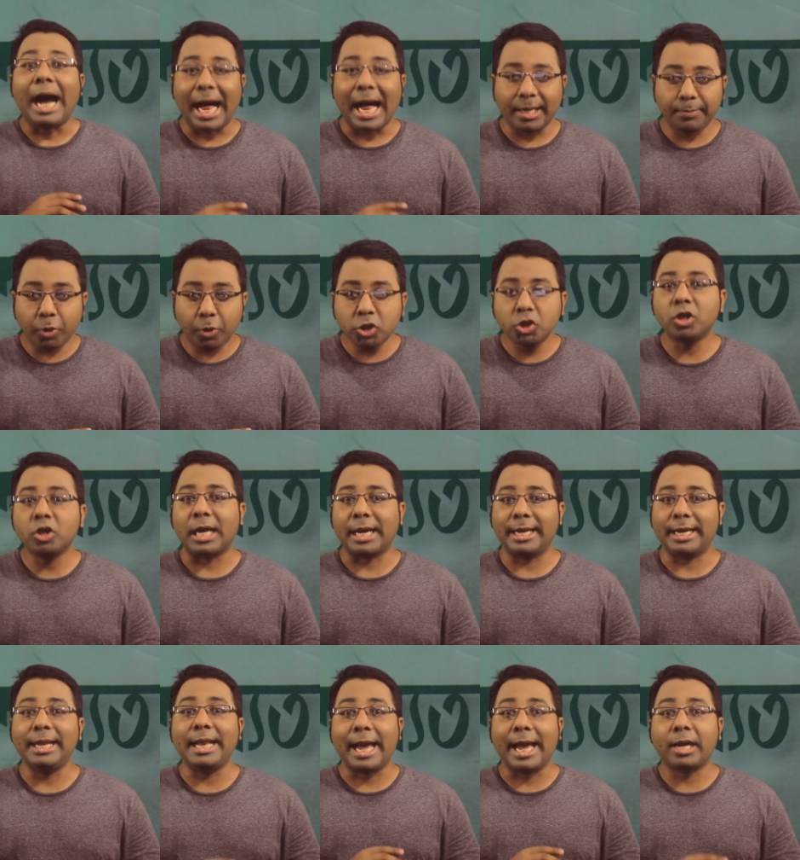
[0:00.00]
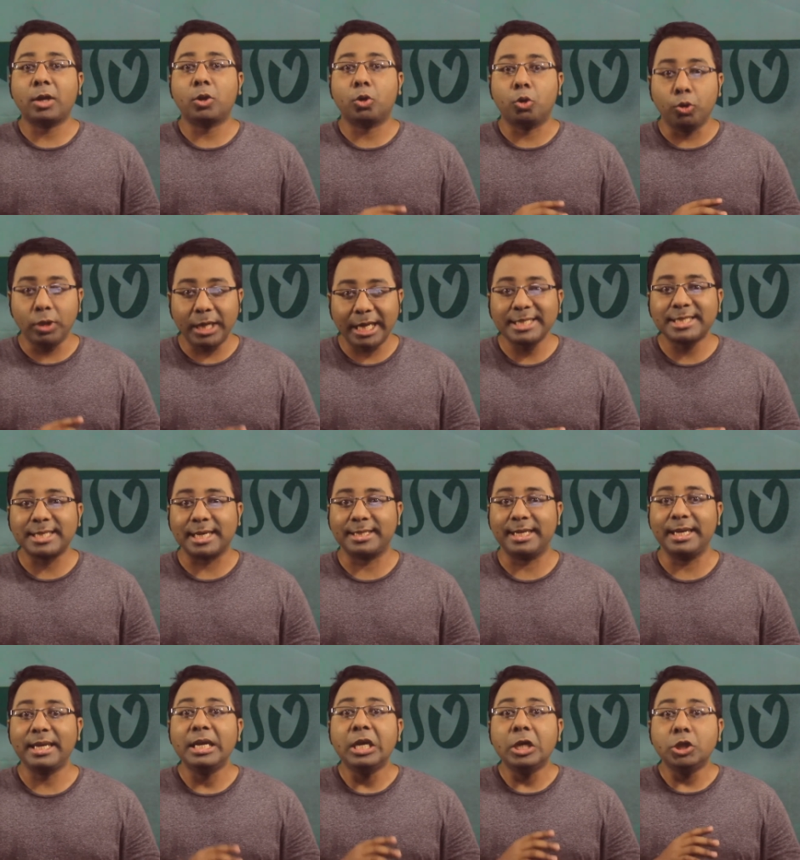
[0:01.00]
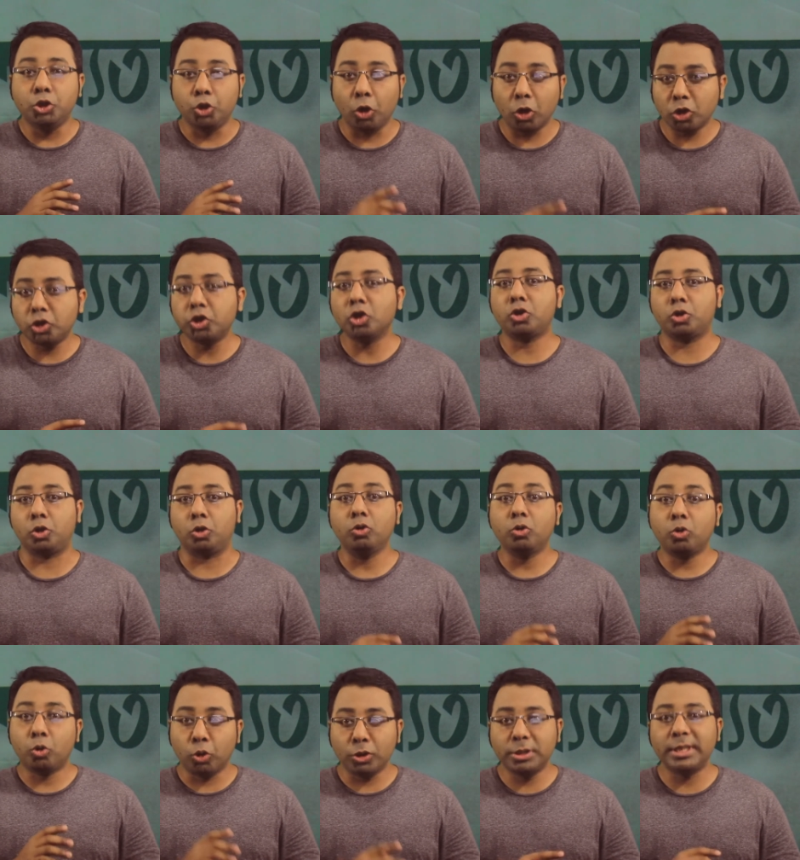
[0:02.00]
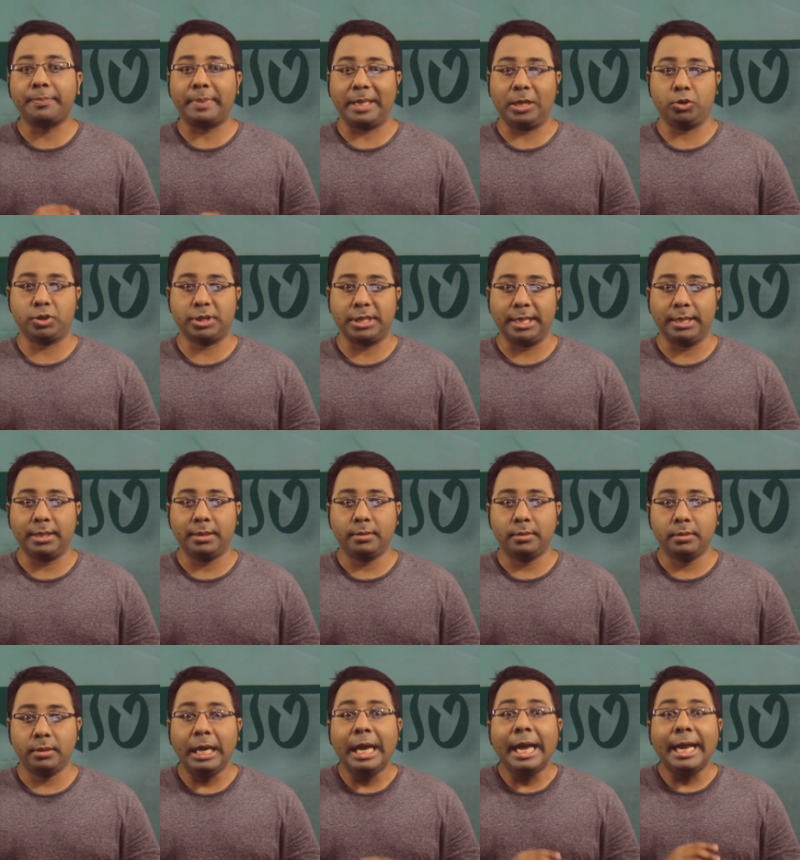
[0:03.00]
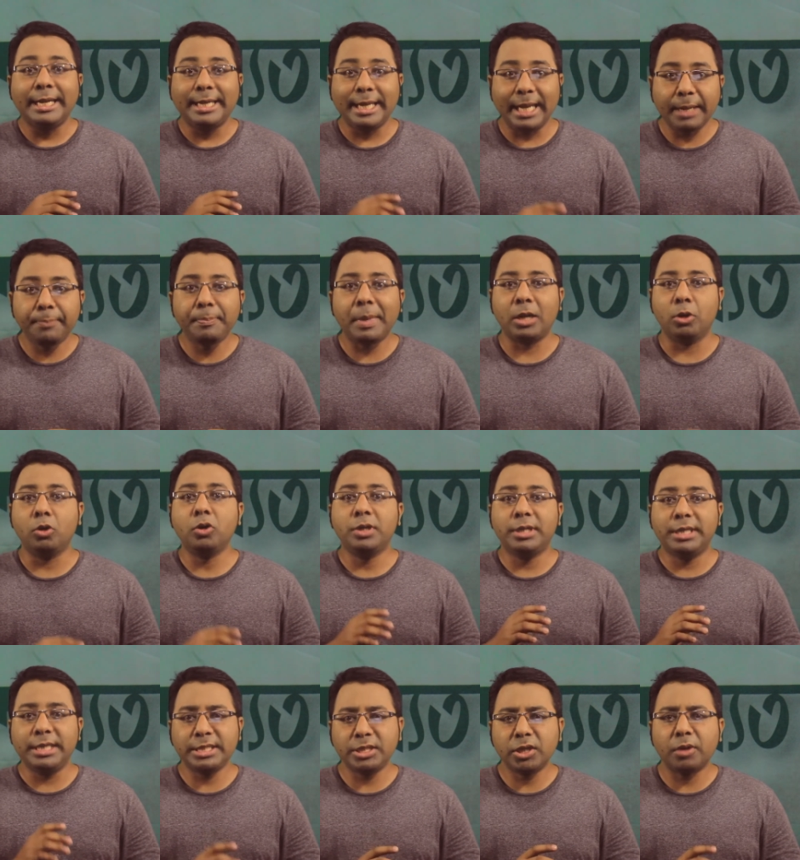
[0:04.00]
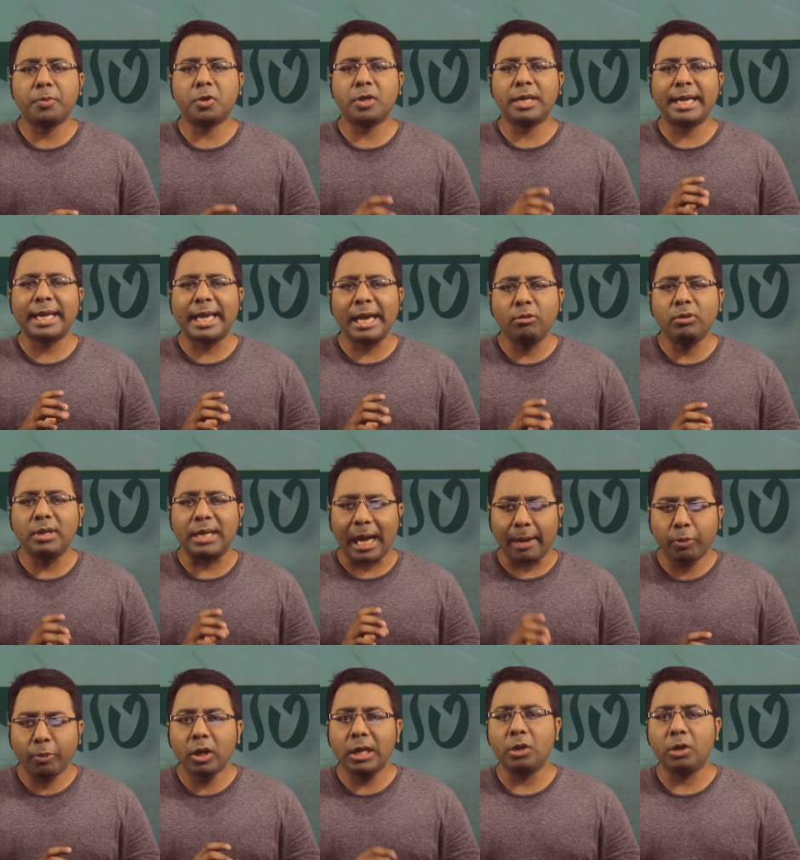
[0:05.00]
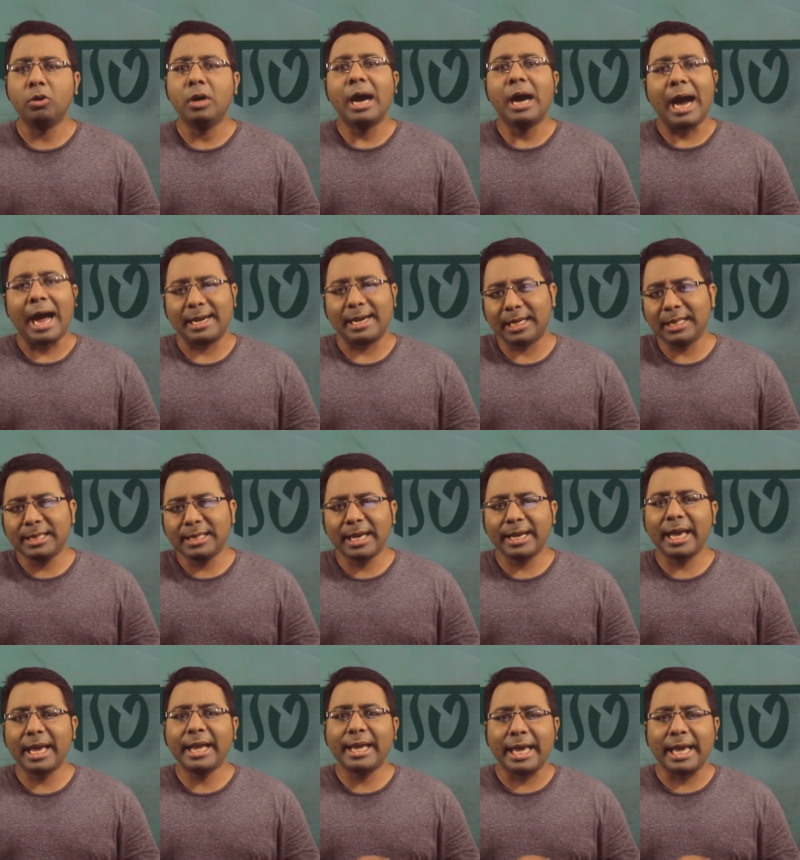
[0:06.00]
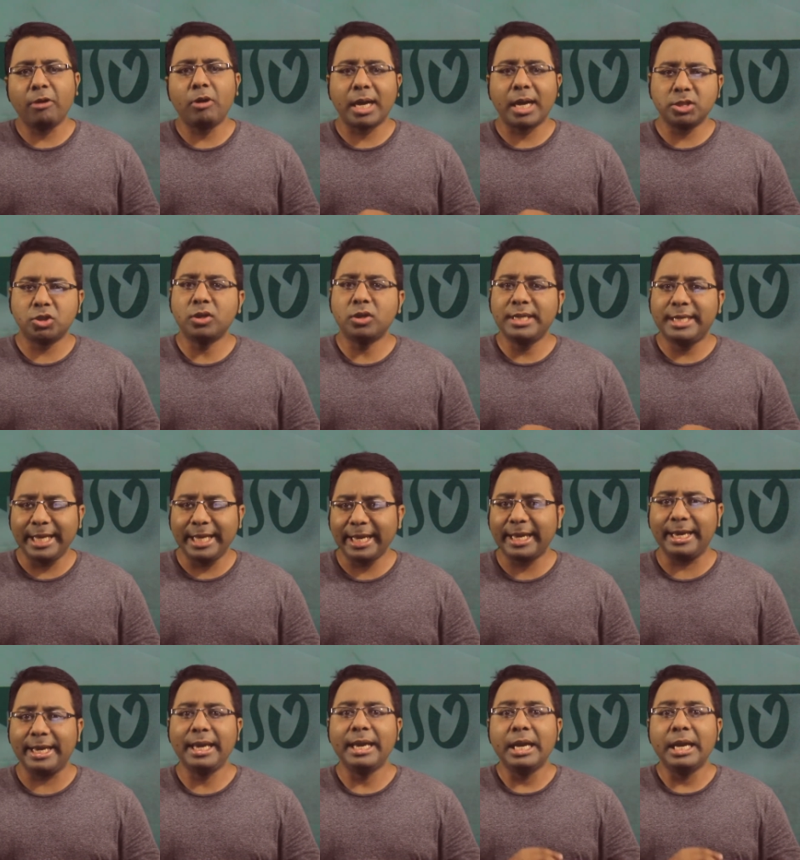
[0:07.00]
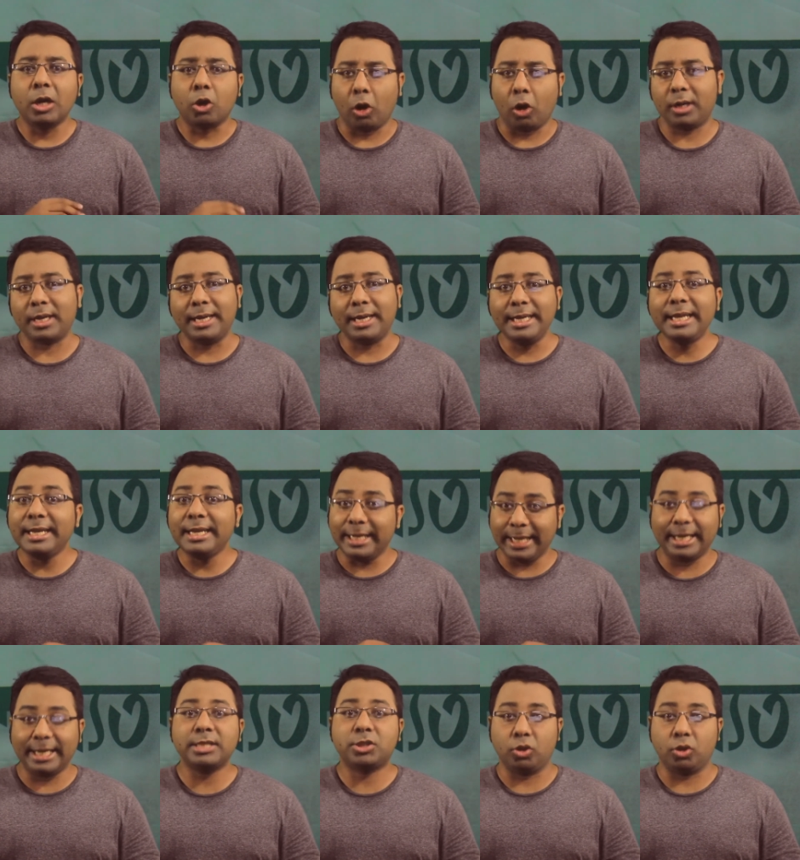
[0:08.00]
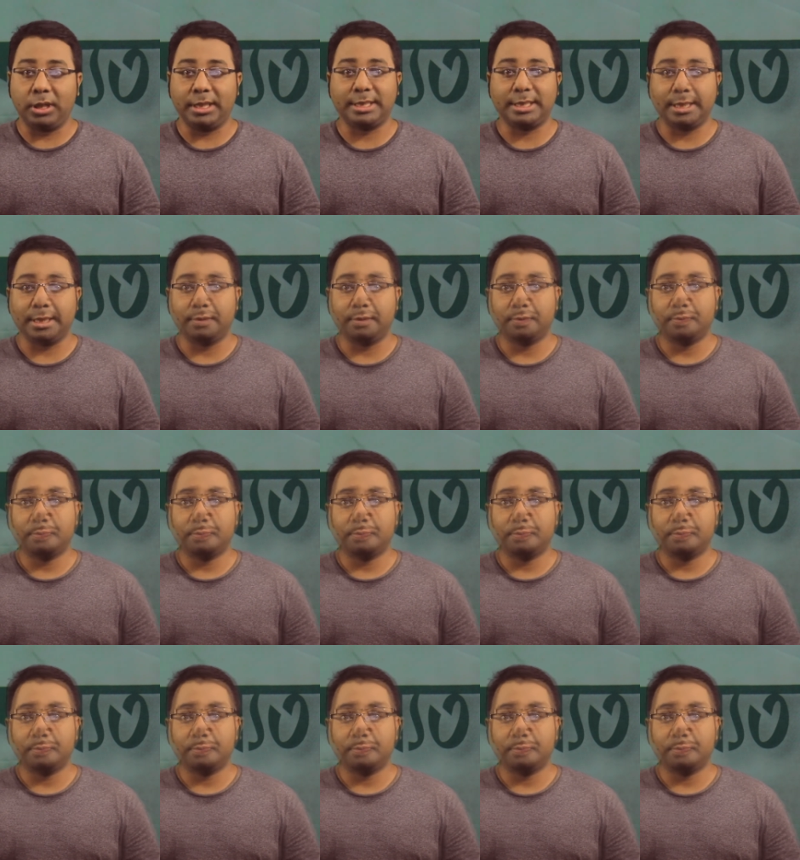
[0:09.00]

আট বছর আগের এক খুনের সাথে যোগসূত্রও খুঁজে পেল সে টের পেল দৃশ্যপটে কেউ না বললেও আড়াল থেকে কেউ একজন ঠিকই কলকাঠি নেড়ে চলেছে